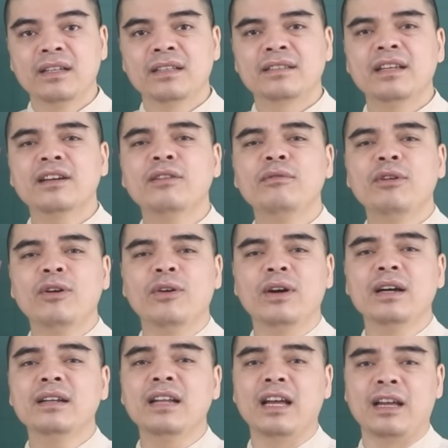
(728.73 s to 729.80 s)
Sẽ không
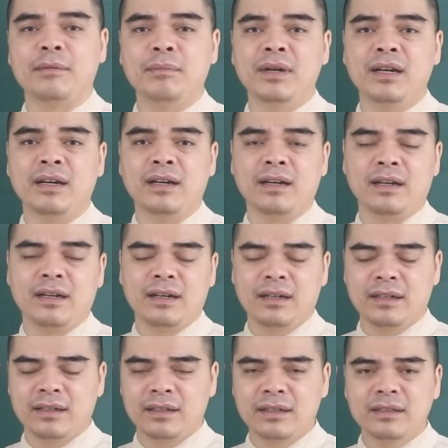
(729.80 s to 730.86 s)
khó để mà
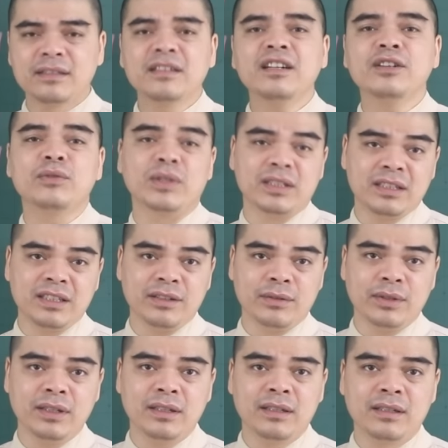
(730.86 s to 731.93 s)
những người tuổi
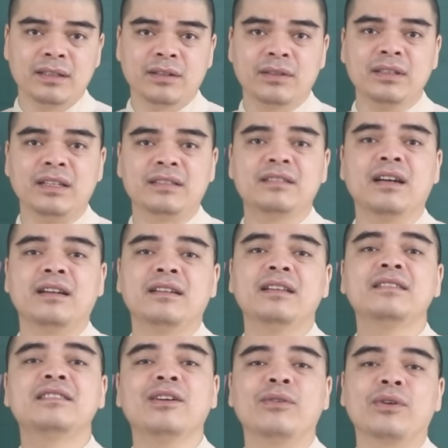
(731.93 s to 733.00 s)
Sửu ấy có thể trở
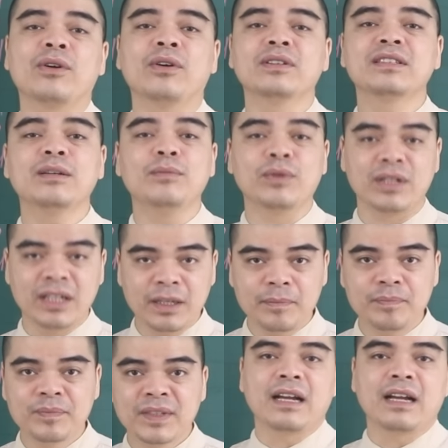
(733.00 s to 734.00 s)
nên giàu có sau một đêm.